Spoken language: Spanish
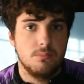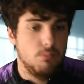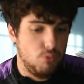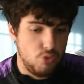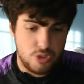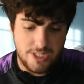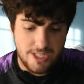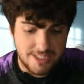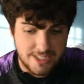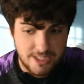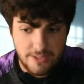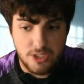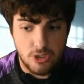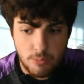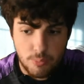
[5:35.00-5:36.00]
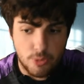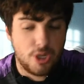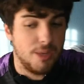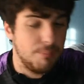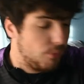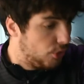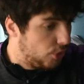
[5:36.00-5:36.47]
Busquets y De Jong, por
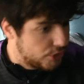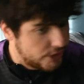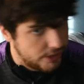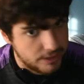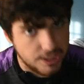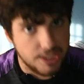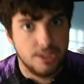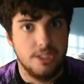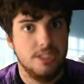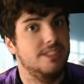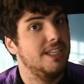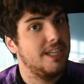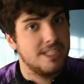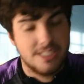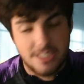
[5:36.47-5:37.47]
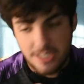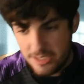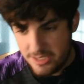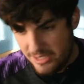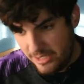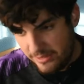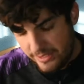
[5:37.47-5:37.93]
ejemplo, no se entienden, siguen sin
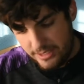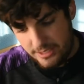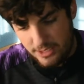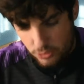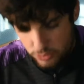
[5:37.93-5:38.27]
entenderse y